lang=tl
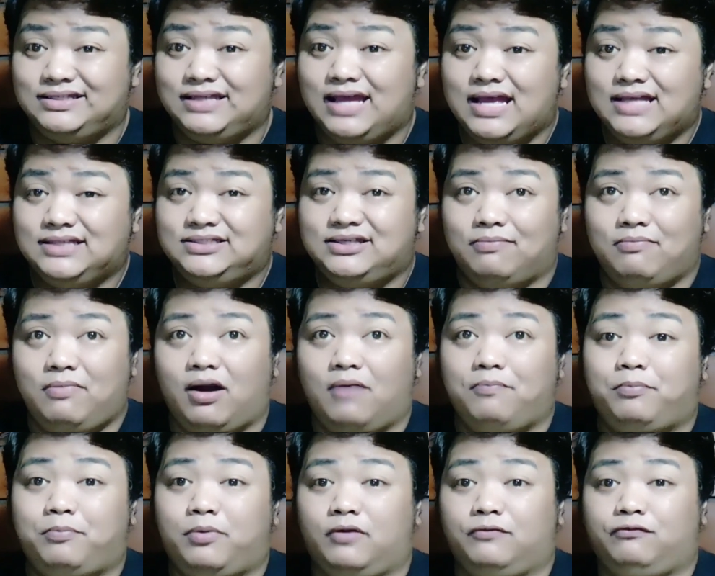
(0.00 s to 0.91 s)
sa
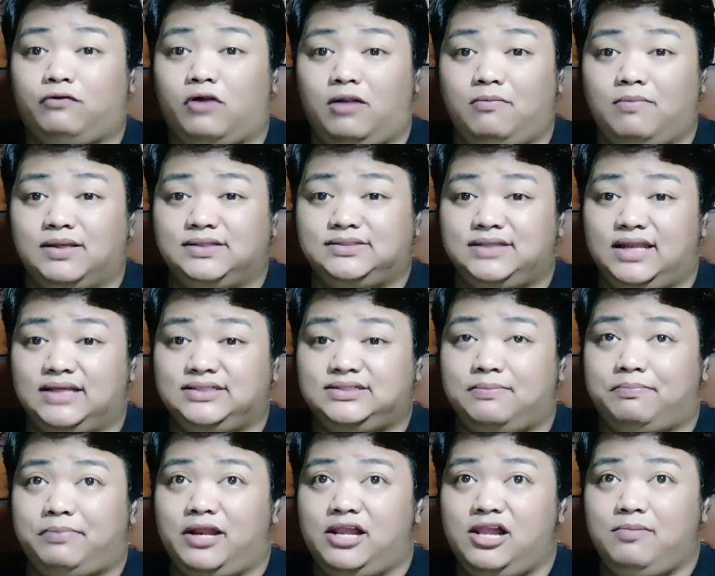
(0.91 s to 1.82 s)
mga performance nila sa
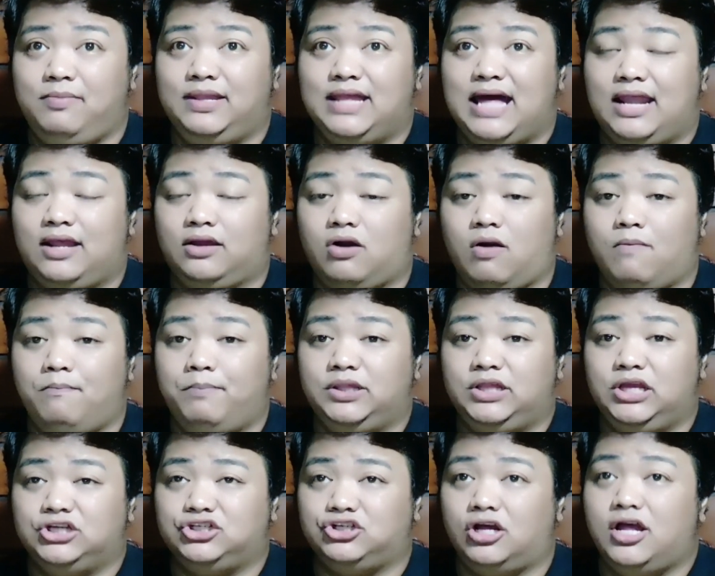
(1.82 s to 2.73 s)
preliminary
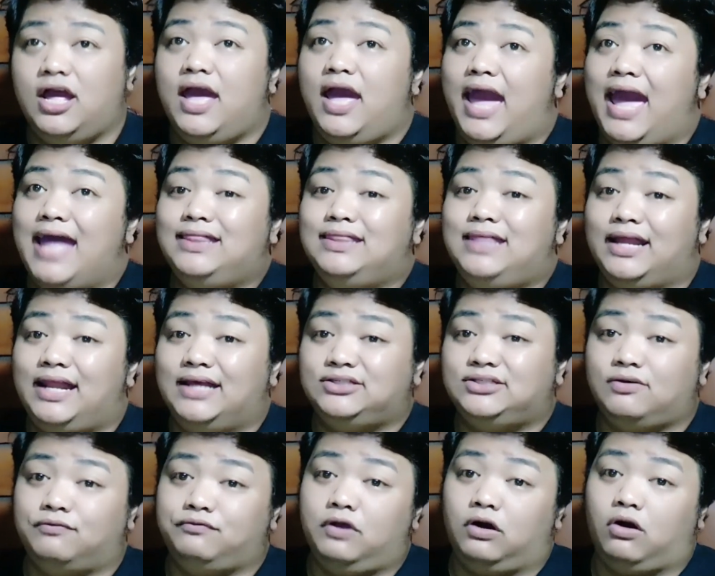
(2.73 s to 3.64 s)
competition and the rest
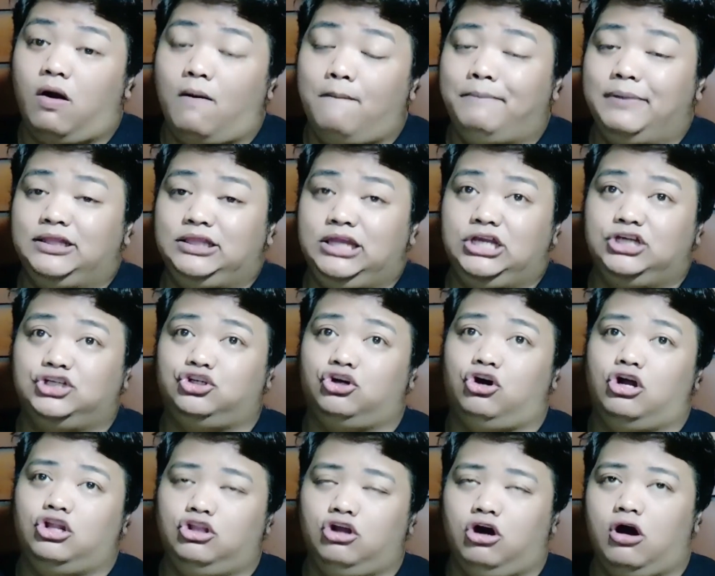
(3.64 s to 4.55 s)
of the
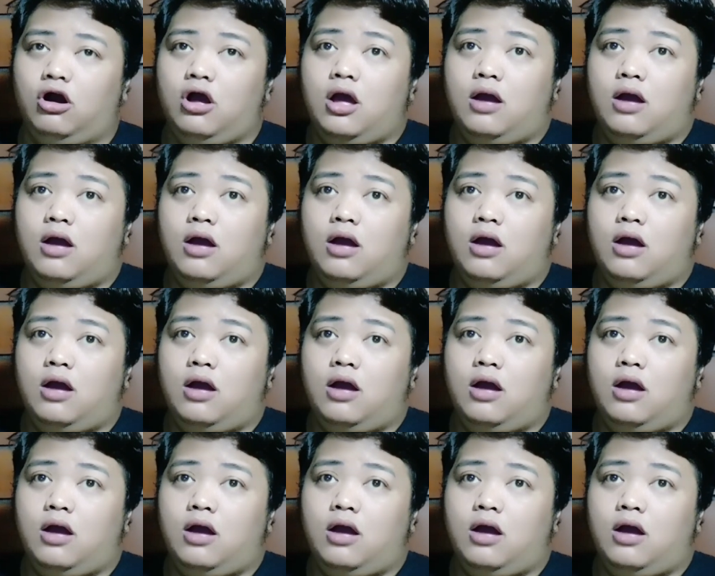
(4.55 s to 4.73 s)
competition, no?